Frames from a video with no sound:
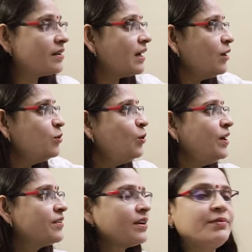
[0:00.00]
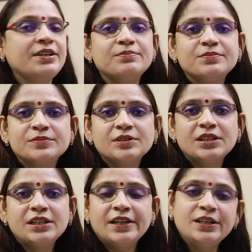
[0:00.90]
రాహు అండ్ రవి
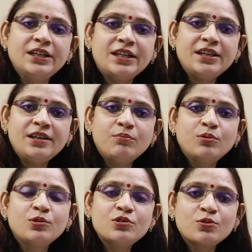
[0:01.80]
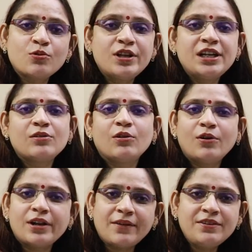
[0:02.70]
ఎందుకంటే బుధుడు శుక్రుడి ఇంట్లో
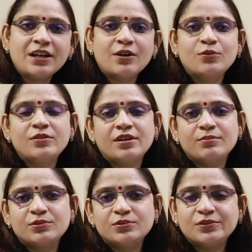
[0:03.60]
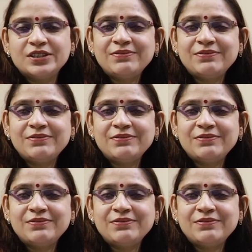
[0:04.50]
రవి అక్కడ ఉండడము